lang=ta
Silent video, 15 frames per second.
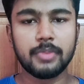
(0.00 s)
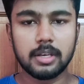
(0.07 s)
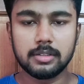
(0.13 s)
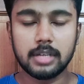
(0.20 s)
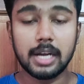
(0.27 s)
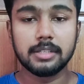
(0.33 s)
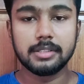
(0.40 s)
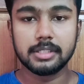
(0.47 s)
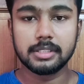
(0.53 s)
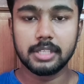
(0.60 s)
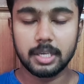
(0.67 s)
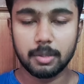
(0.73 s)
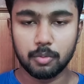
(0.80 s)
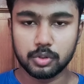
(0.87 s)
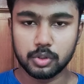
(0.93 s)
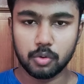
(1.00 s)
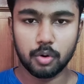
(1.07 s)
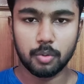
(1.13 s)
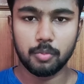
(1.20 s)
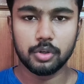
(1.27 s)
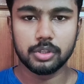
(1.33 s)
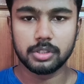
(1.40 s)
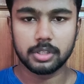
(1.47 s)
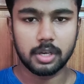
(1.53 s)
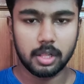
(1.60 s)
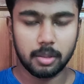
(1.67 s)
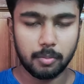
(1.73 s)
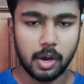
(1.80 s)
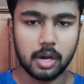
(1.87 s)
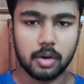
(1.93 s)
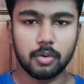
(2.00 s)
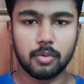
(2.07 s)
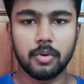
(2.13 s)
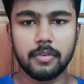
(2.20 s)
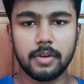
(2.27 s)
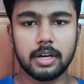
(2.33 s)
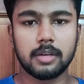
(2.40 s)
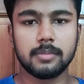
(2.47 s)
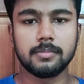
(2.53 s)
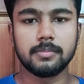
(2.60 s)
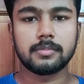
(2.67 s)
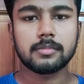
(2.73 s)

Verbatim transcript: ஸ்டாட்டிஸ்டிக்ஸ் நீங்கள் புக்ஸை கூட மூடி வச்சுருங்க அதை பார்க்கணும் கூட வேண்டாம்